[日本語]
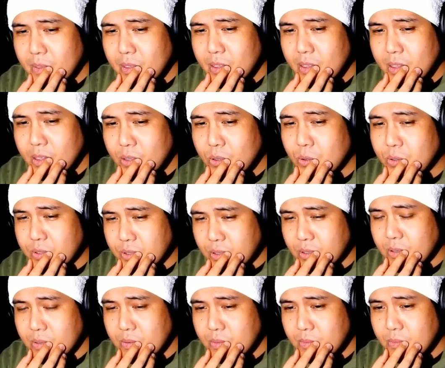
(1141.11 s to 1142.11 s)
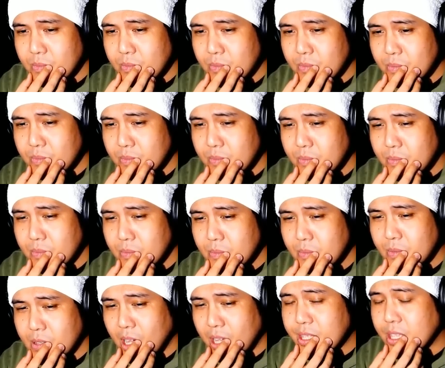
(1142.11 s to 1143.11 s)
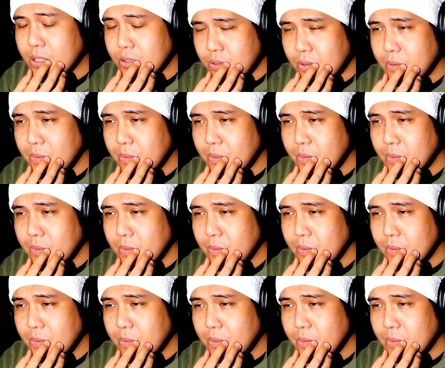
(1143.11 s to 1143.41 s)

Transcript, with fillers: 一つあったんですよ。